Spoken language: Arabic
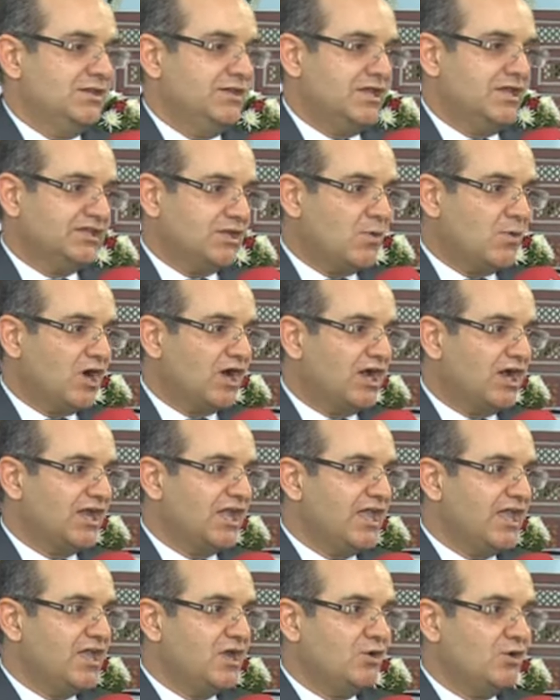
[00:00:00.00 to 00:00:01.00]
نتوقع
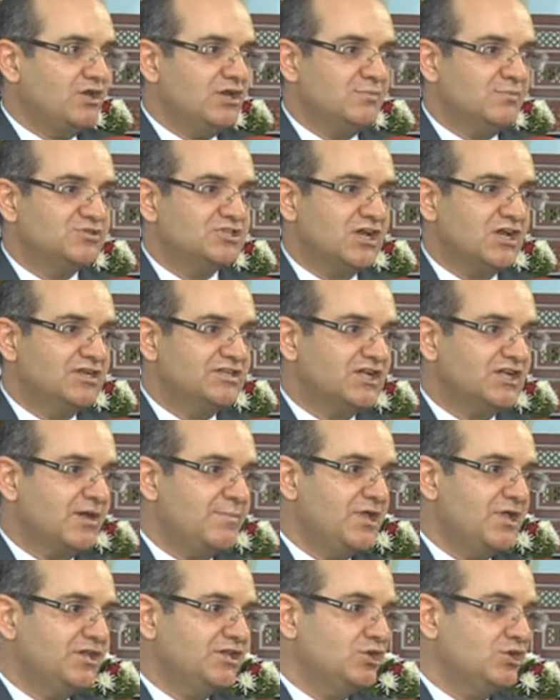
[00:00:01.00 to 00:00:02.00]
كهيئة عليا مستقلة
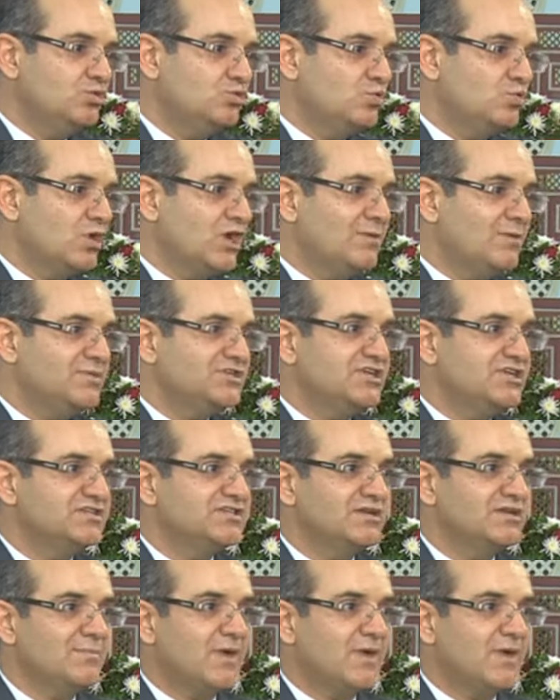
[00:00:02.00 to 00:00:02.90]
الانتخابات أن المجالس